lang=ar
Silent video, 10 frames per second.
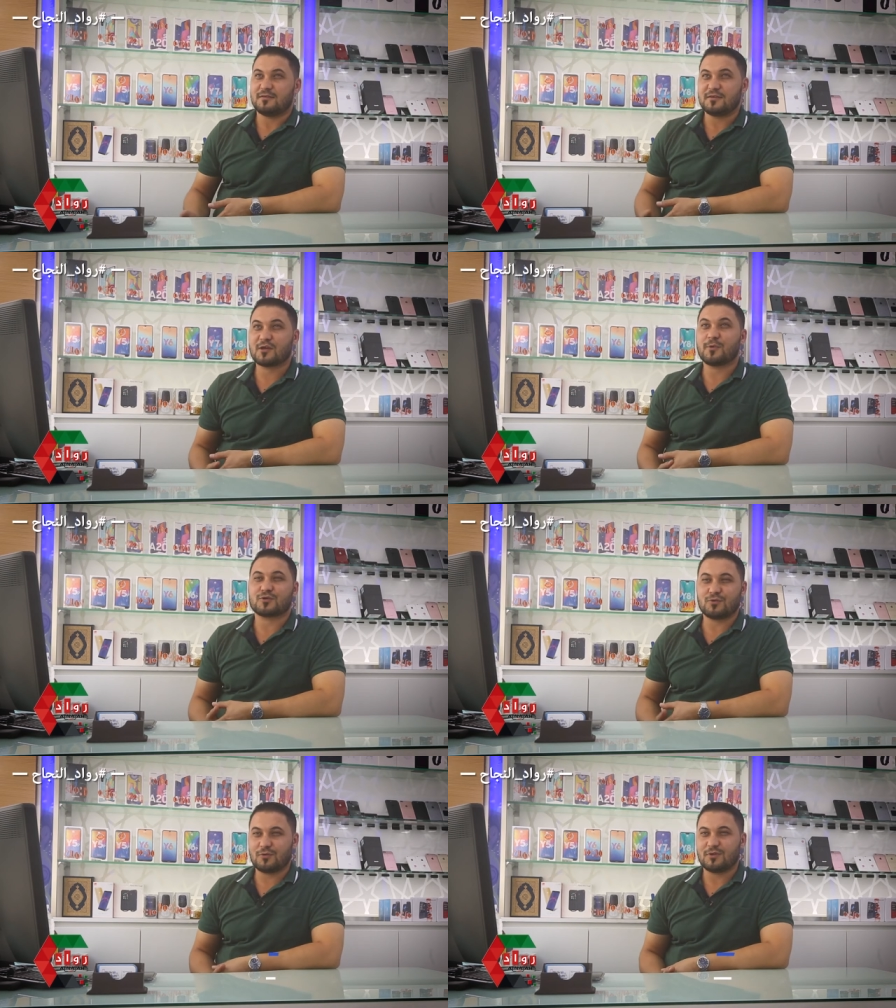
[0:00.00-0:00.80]
يكبر
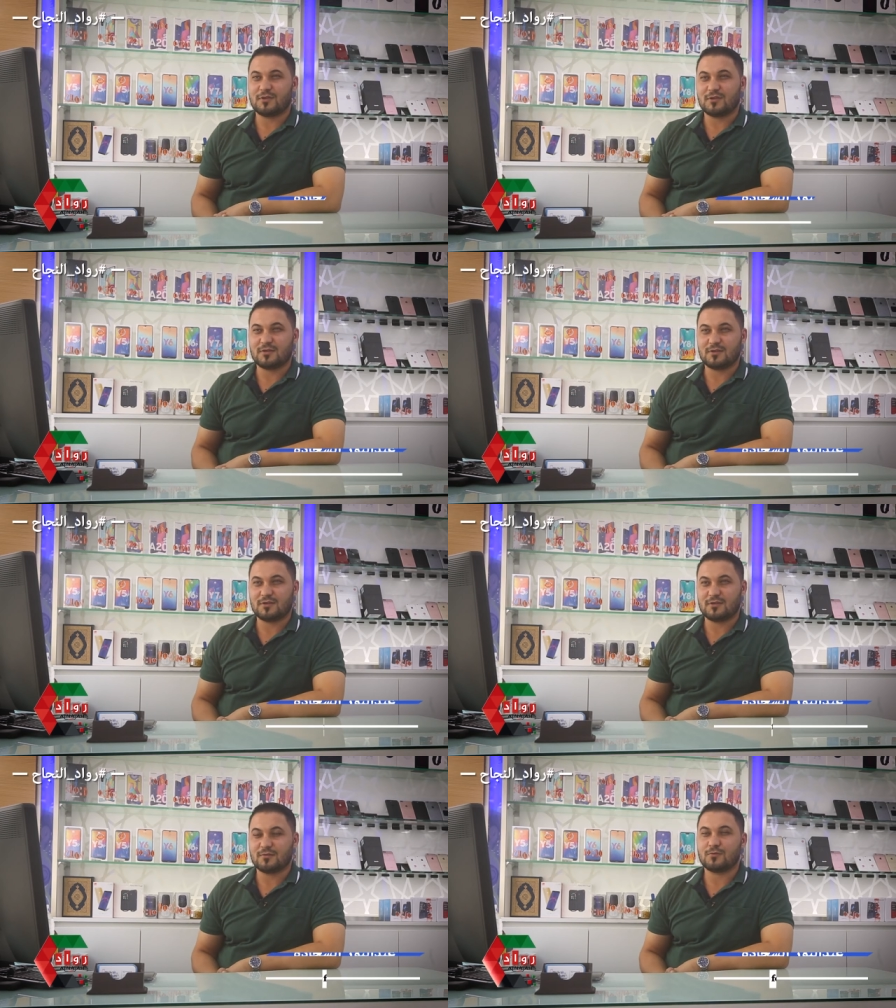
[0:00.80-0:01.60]
شغلي
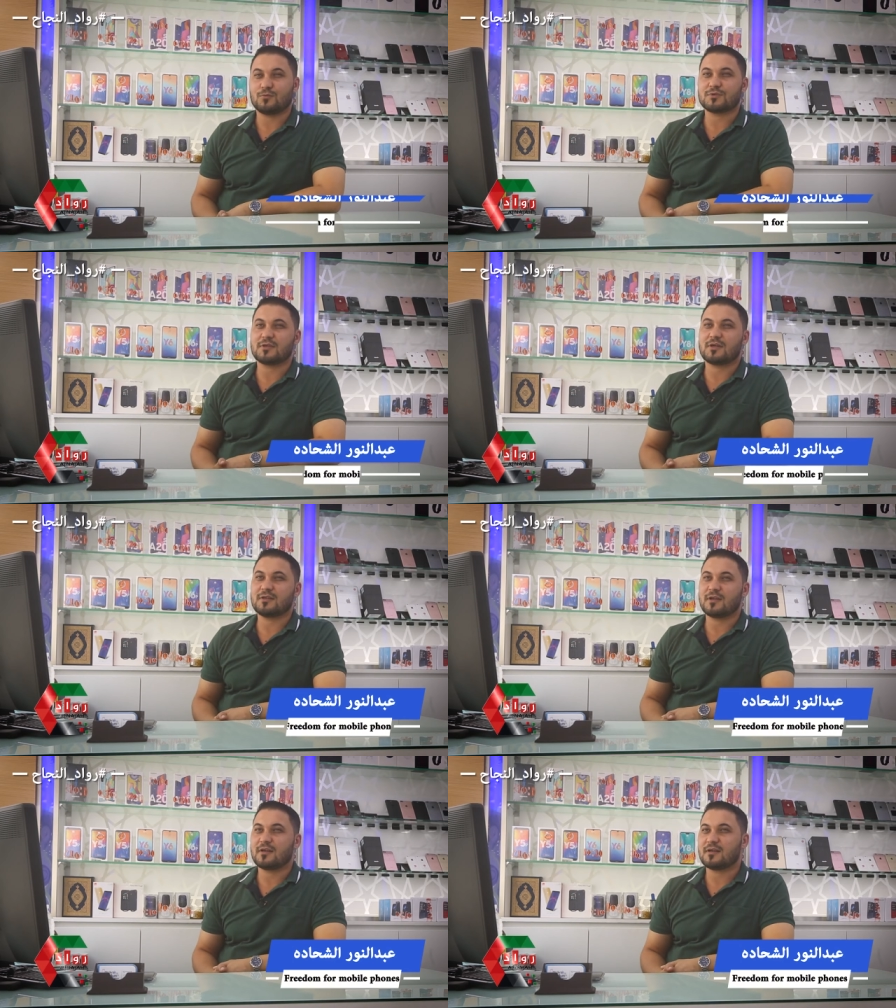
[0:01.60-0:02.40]
ويصير
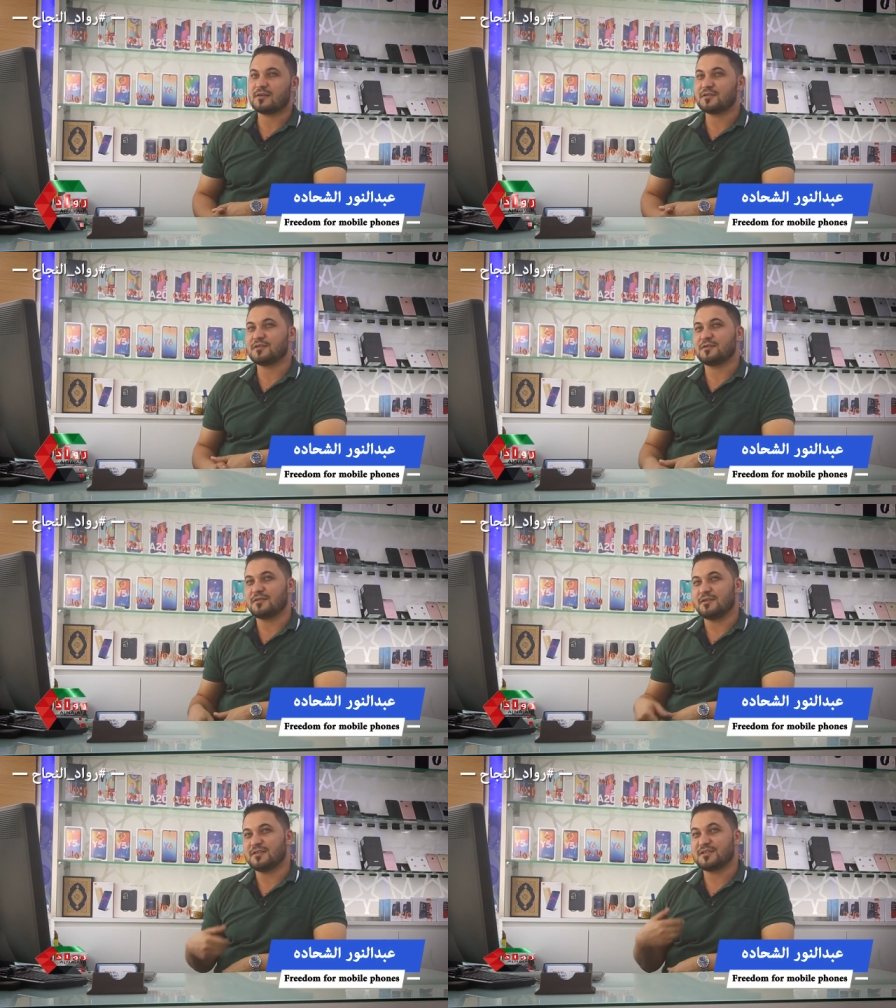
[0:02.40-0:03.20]
عندنا
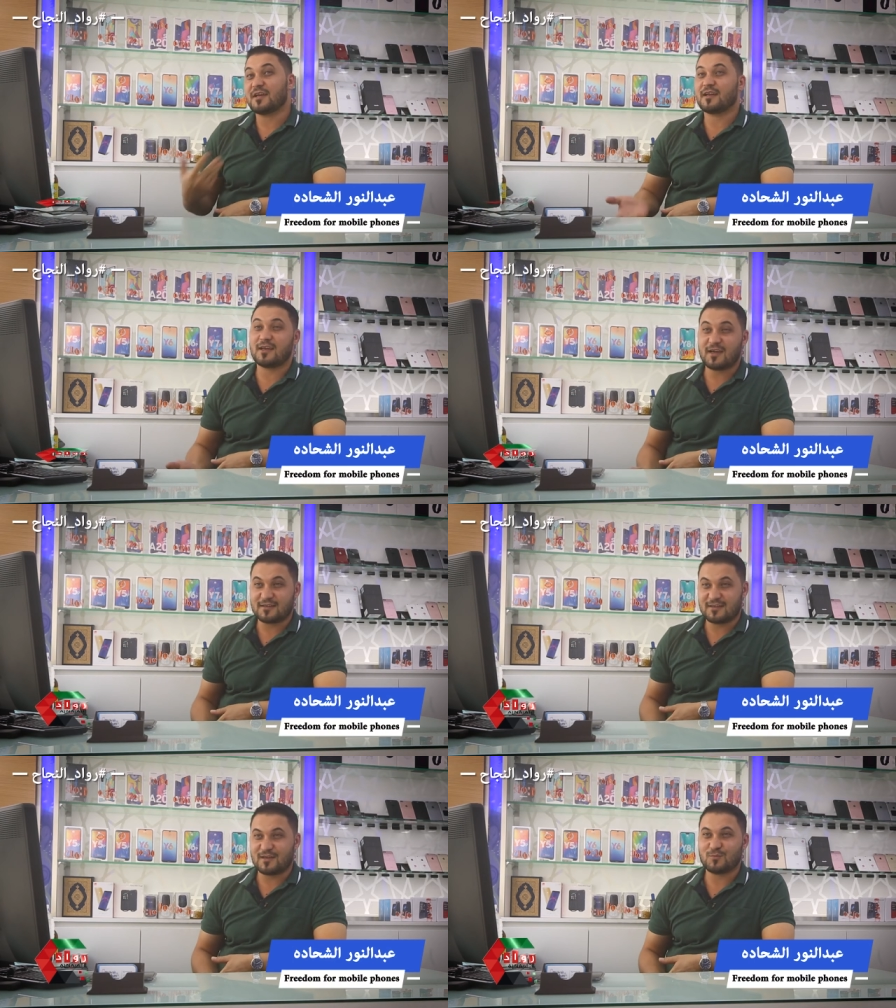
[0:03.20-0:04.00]

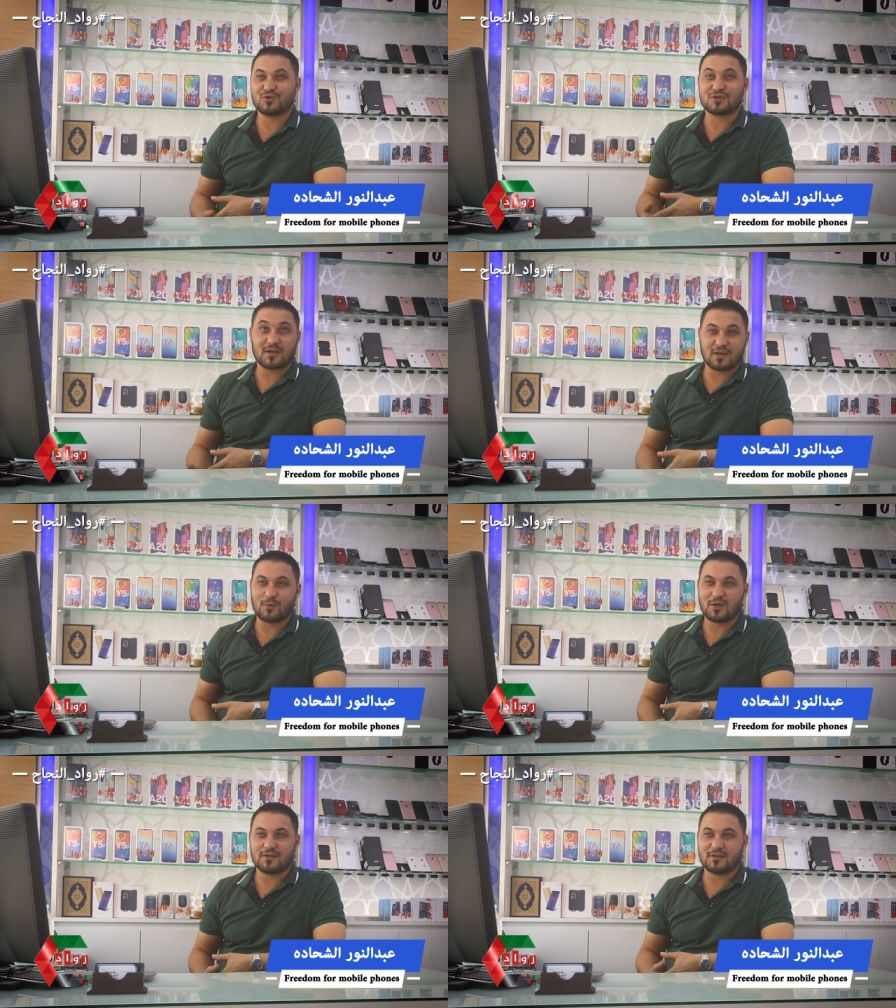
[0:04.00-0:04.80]
شركات يعني مش شركه
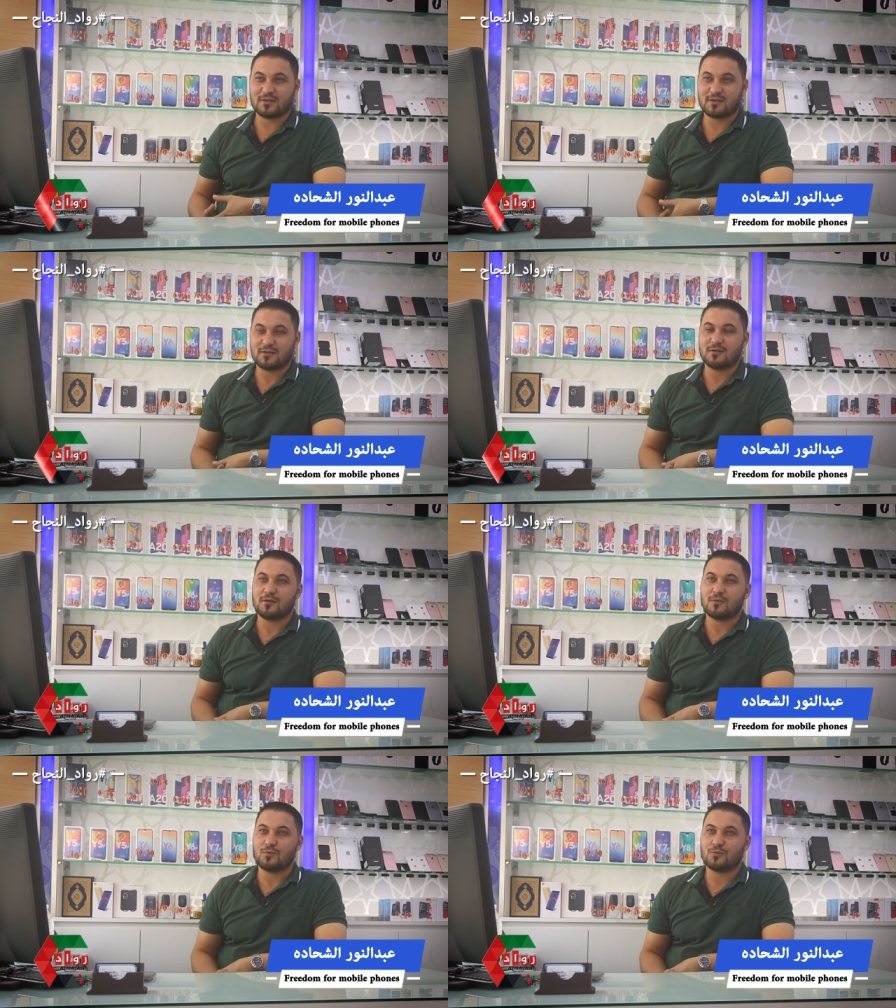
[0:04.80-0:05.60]
واحده
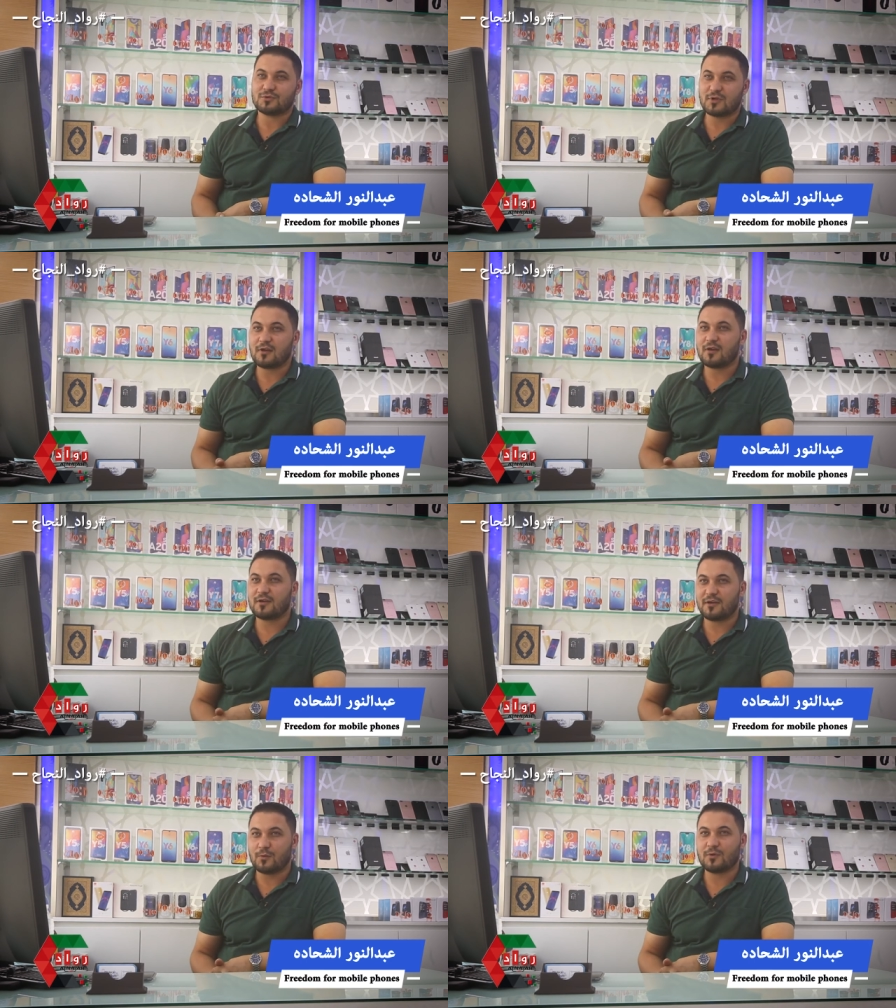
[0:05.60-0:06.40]
وان شاء الله
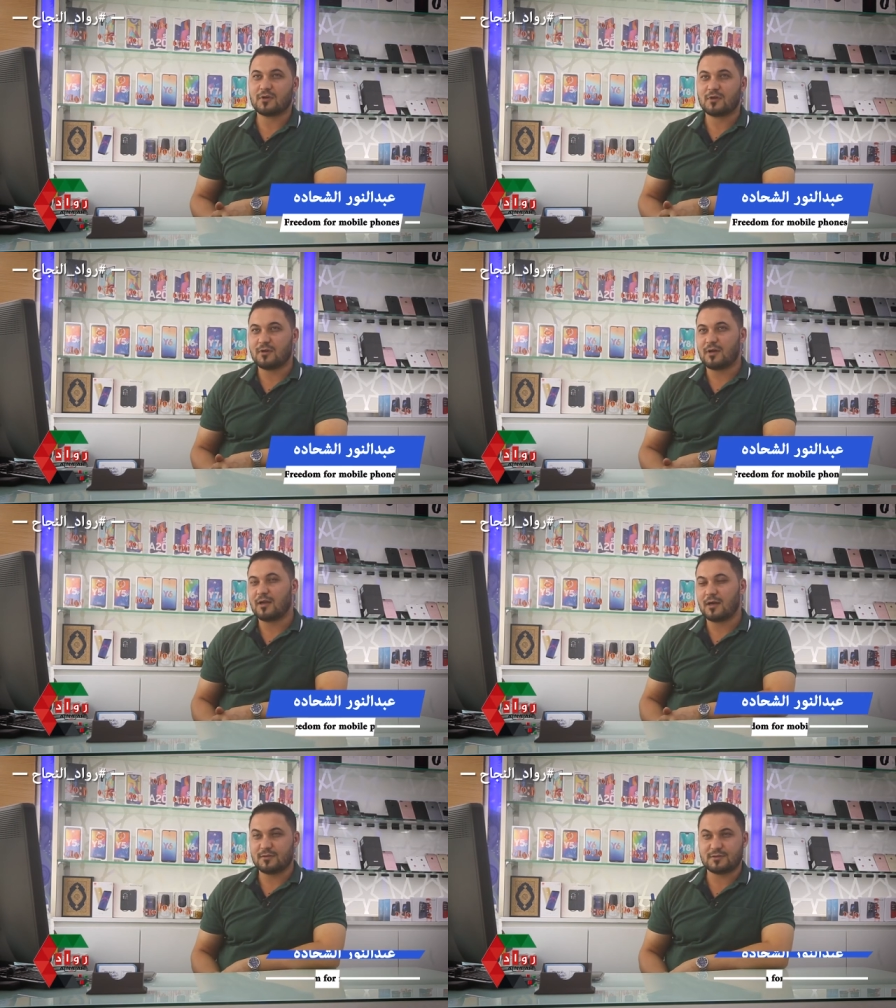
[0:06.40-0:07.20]
احنا ناويين
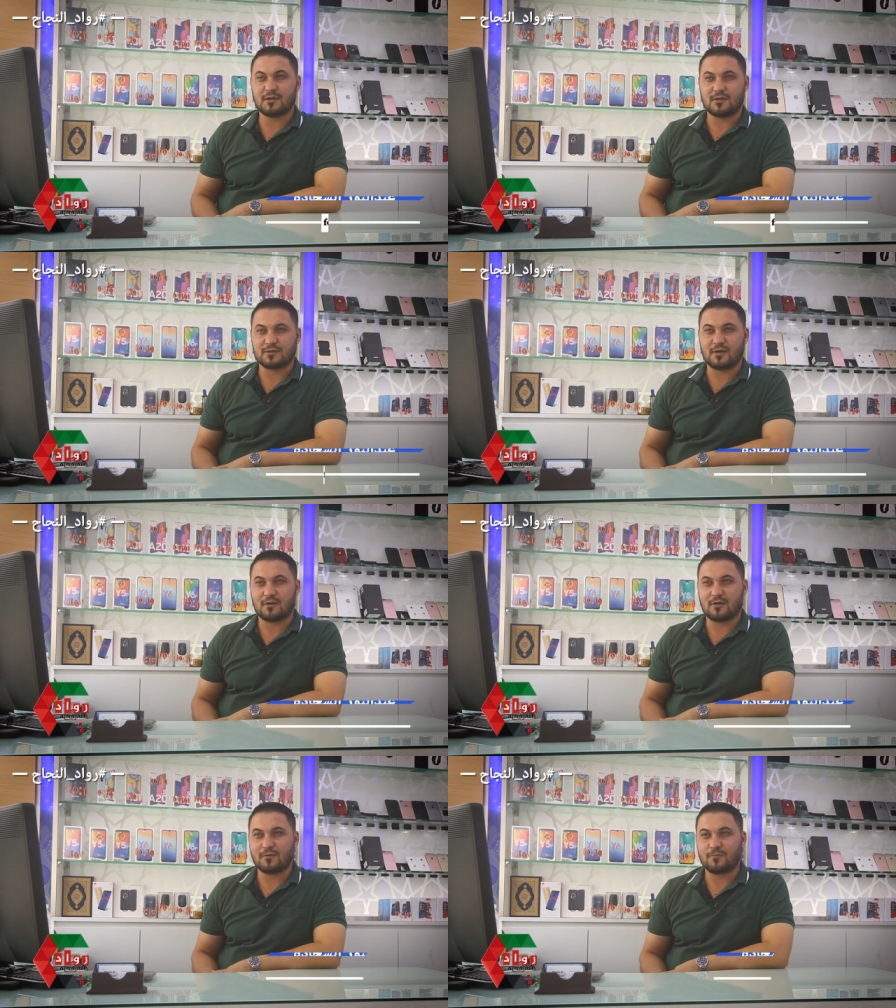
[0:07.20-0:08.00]
على هذا الشيء ان شاء
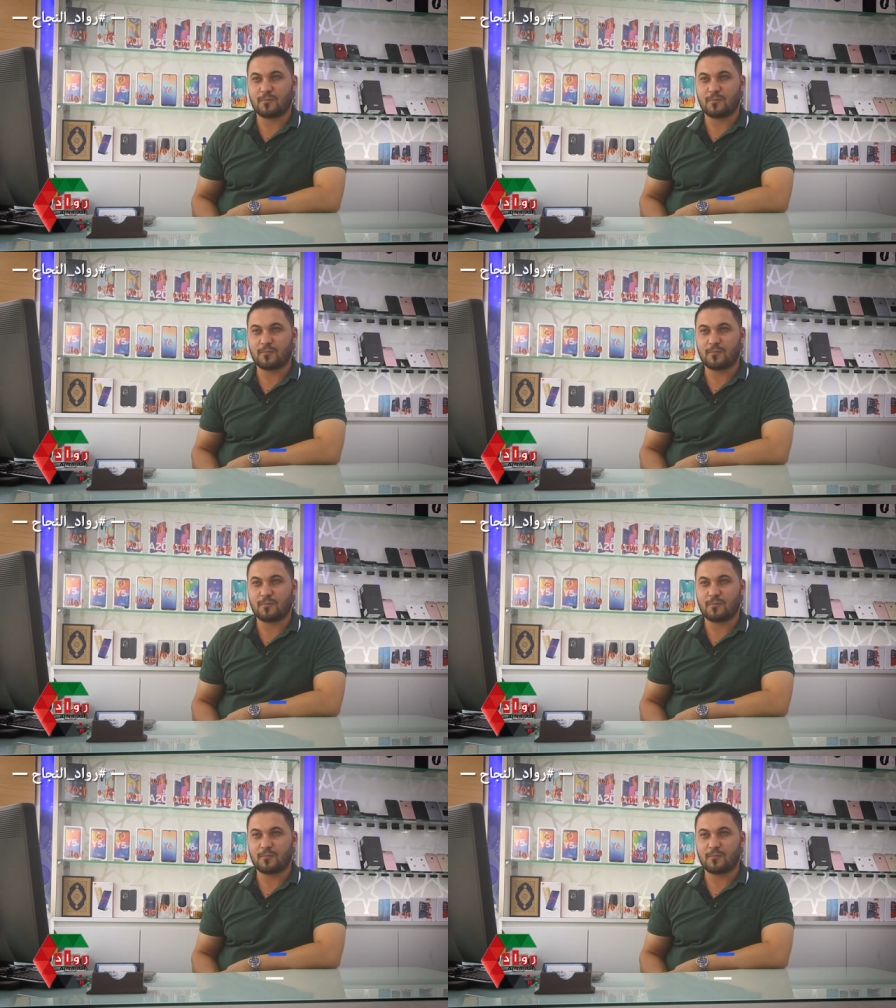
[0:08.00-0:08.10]
الله